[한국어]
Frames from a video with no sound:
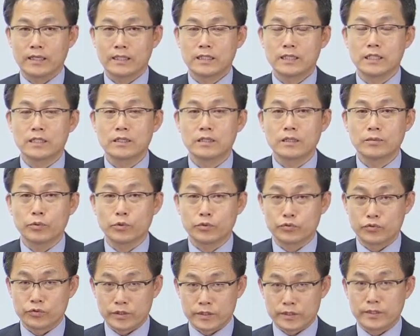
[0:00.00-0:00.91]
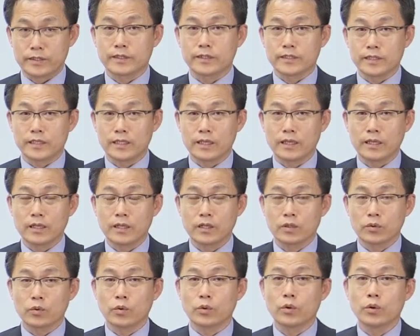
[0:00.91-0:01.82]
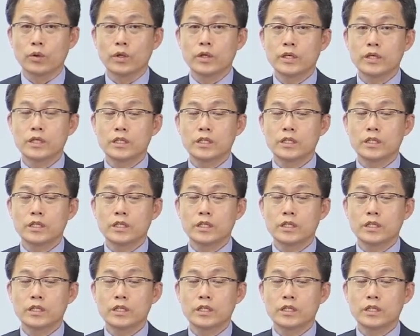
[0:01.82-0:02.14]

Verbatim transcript: 시험을 볼 수 있을 건지 또